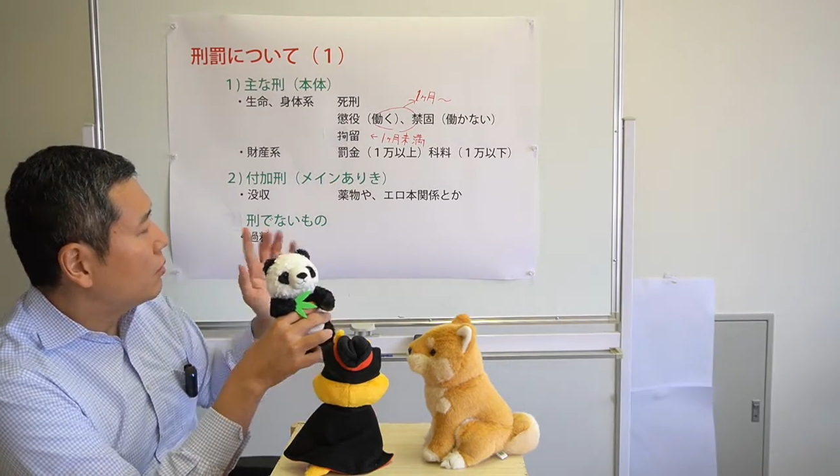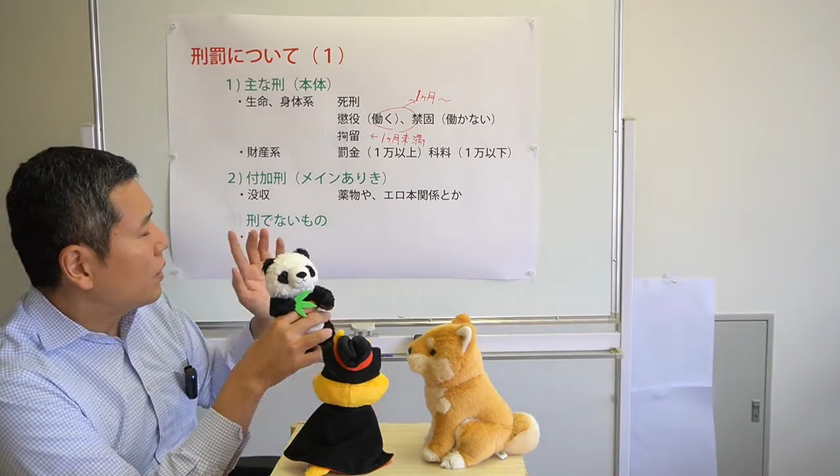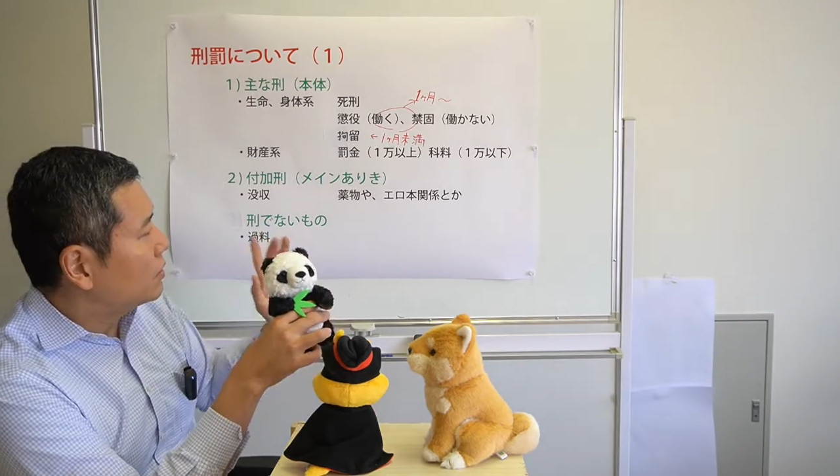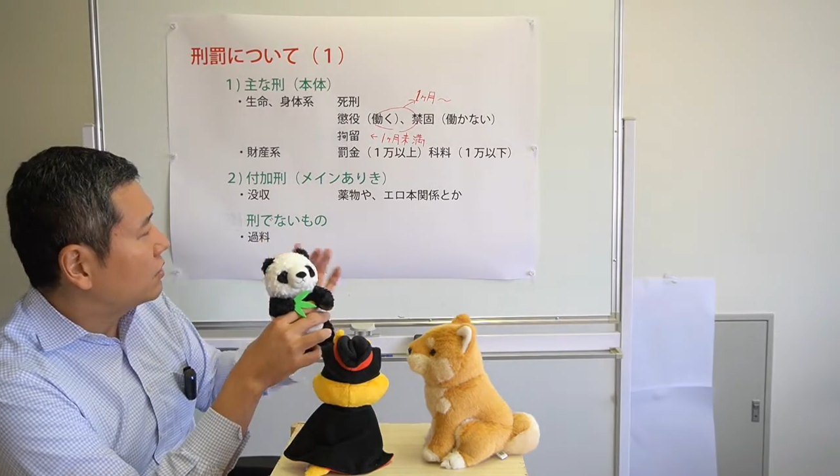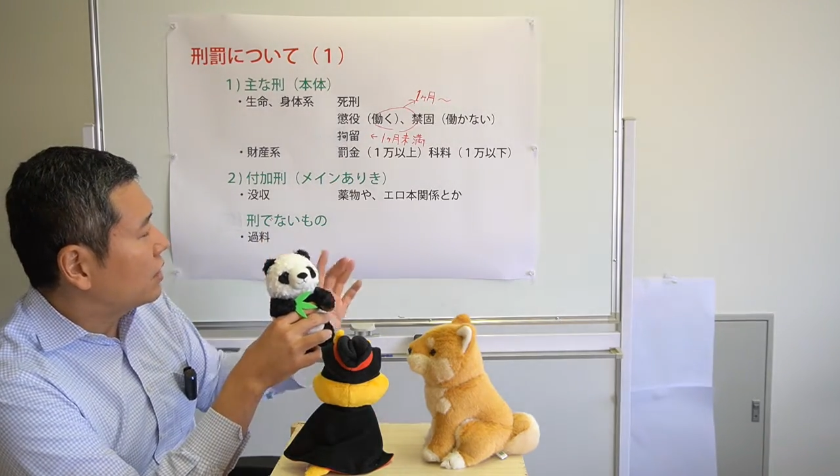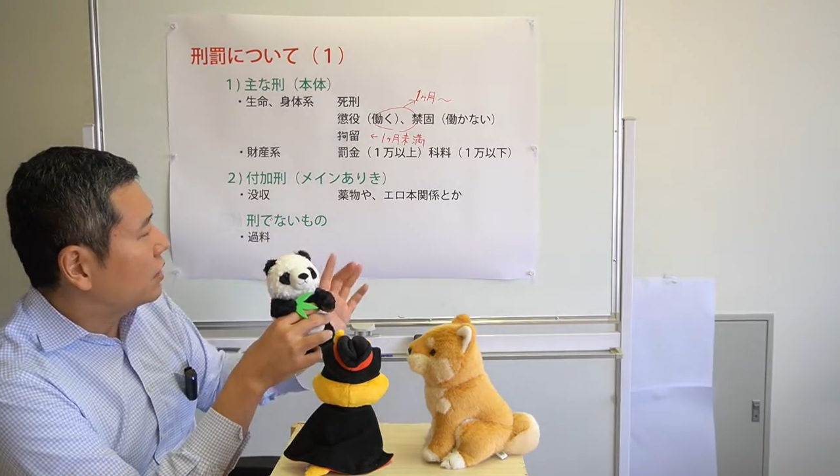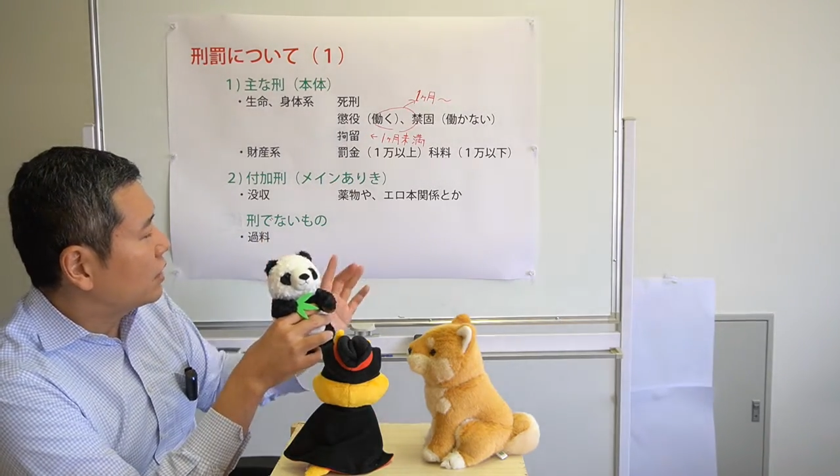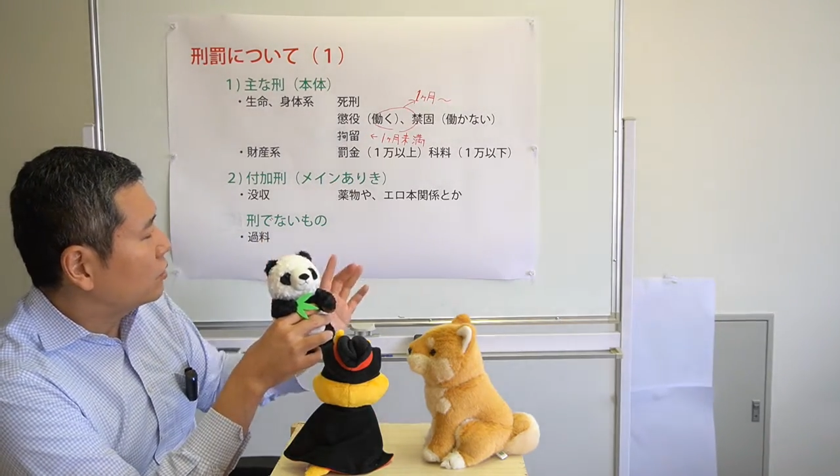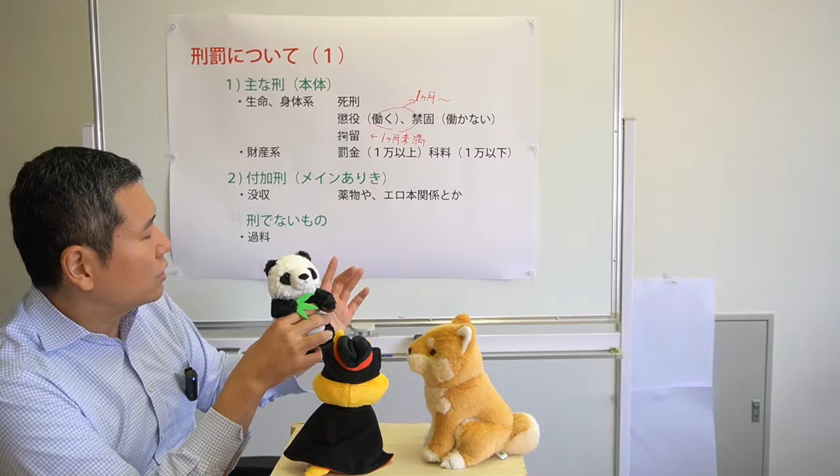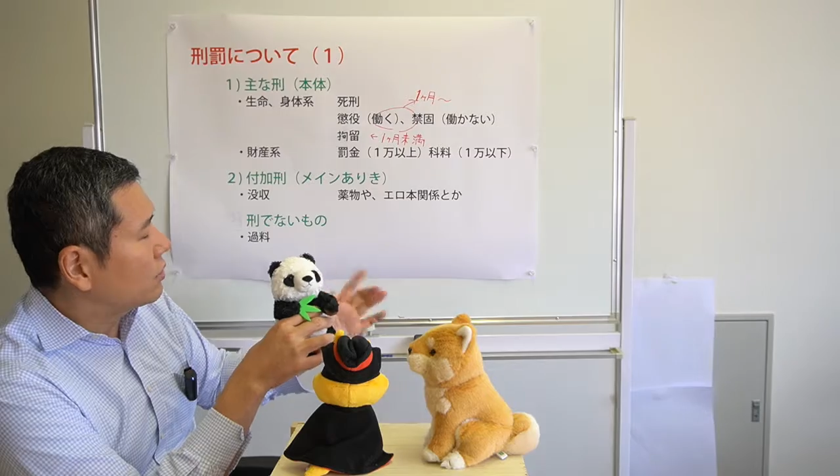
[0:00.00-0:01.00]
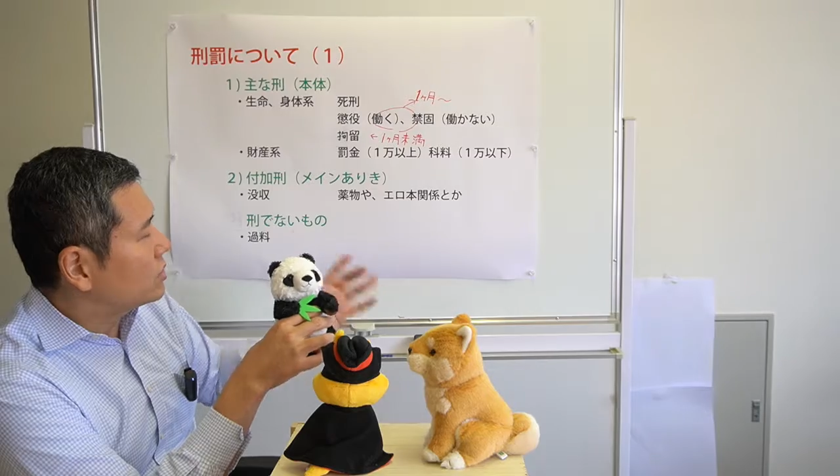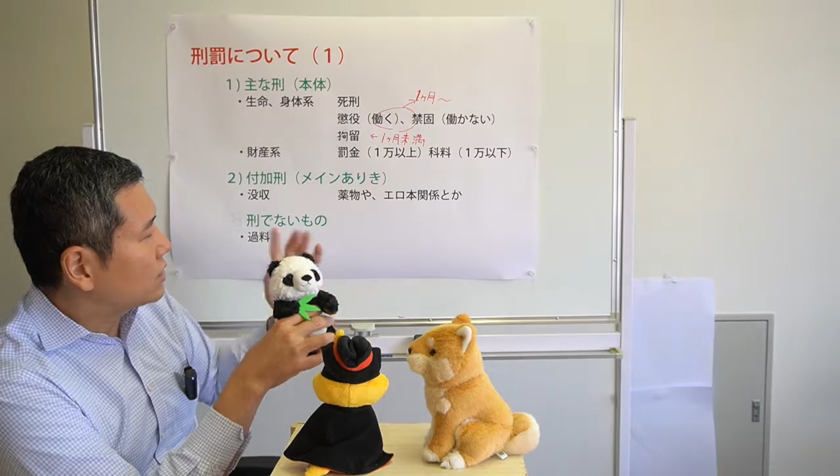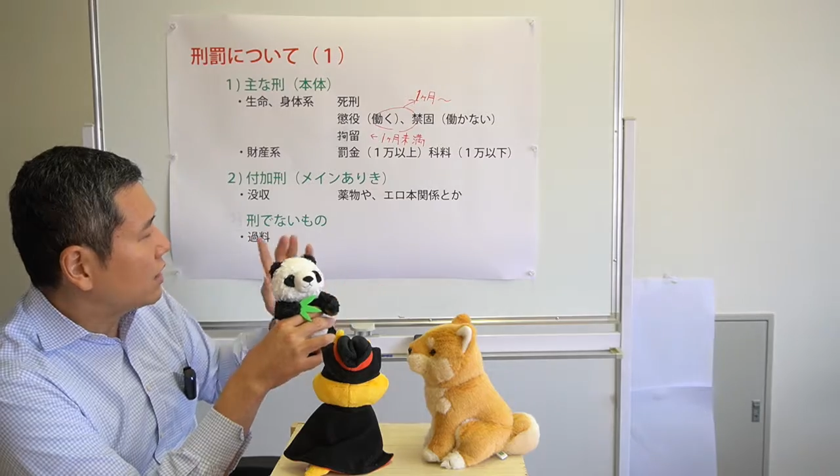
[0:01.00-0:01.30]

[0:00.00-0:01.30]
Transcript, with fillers: パクられた後例えば痴